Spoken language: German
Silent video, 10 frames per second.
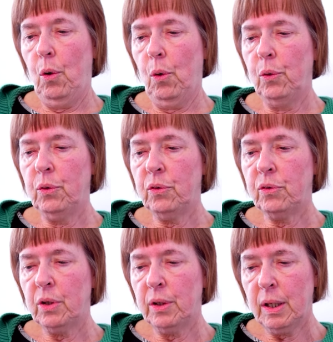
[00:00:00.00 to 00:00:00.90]

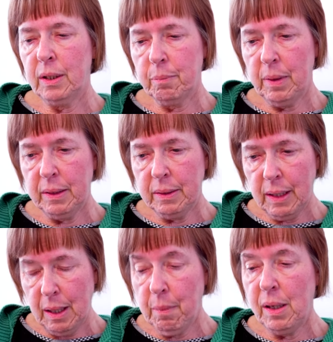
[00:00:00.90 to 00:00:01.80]
Und dann hat meine
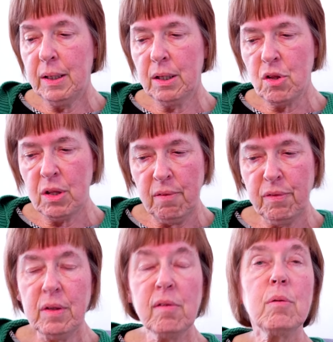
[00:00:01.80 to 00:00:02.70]
damalige
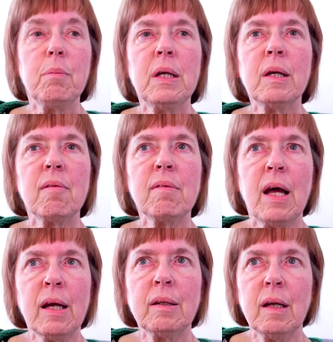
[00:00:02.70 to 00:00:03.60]
Chefin zu mir
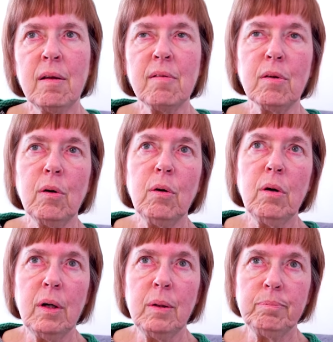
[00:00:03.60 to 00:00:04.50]
gesagt, also
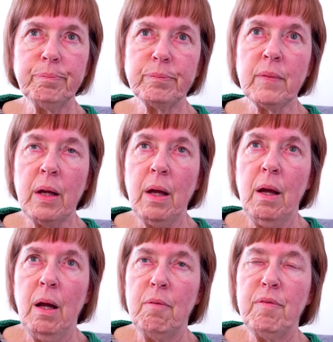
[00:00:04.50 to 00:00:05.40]
ähm,
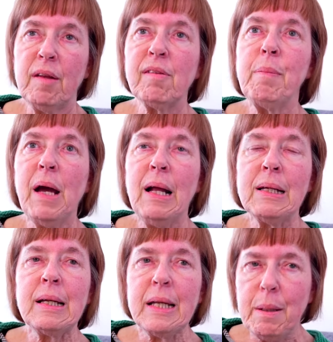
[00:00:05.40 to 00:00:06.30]
was mir
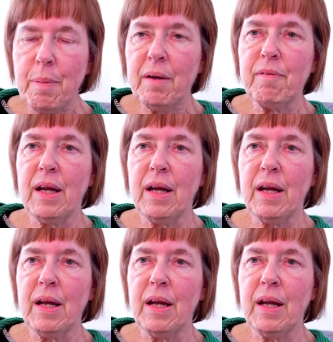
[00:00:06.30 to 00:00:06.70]
halt lieber